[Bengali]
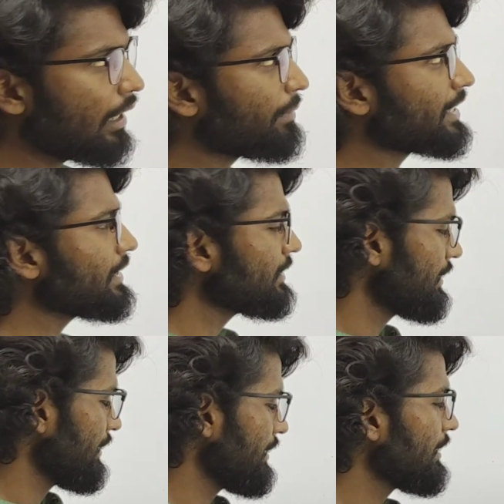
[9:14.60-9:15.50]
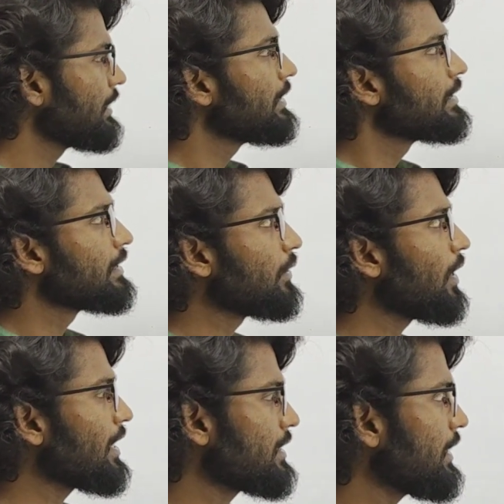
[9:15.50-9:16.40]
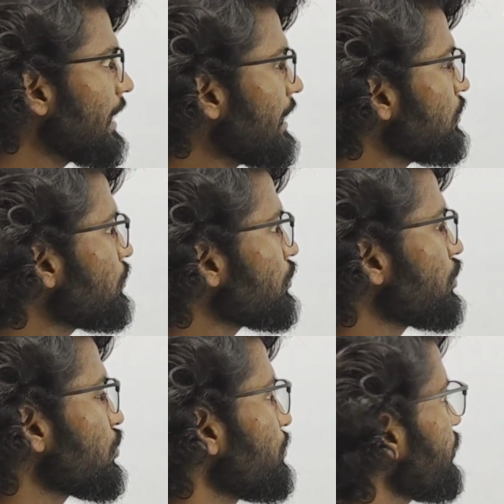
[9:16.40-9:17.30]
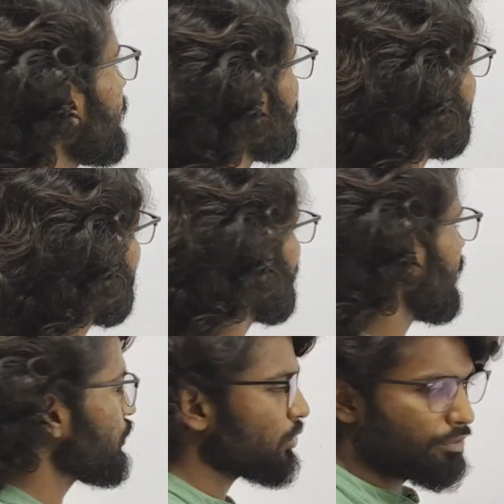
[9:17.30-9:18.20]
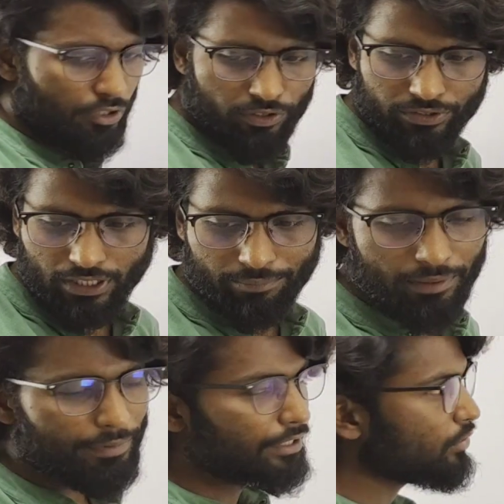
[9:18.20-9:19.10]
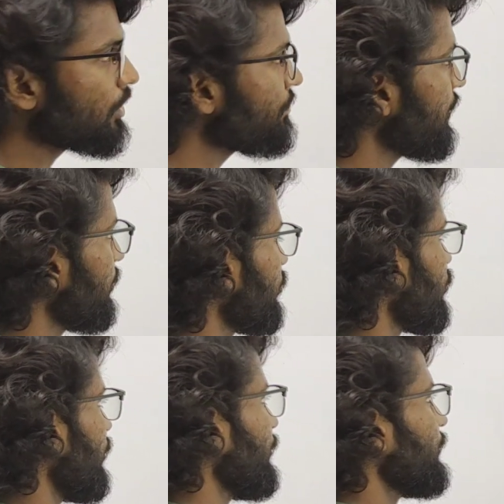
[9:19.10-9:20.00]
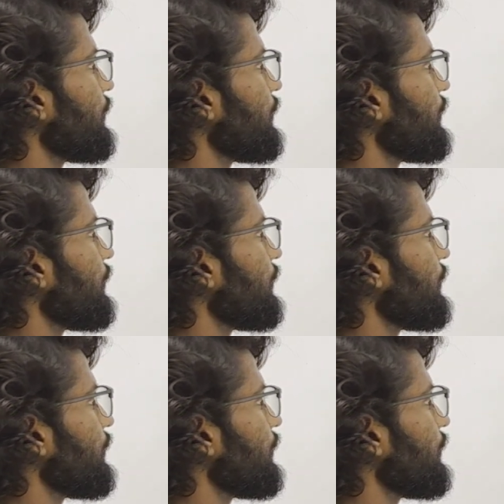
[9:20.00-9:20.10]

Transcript: আমাদের দেওয়া আছে এই দুটো যে সমীকরণের বীজ সেই সমীকরণটা আমরা বের করে ফেলবো চলো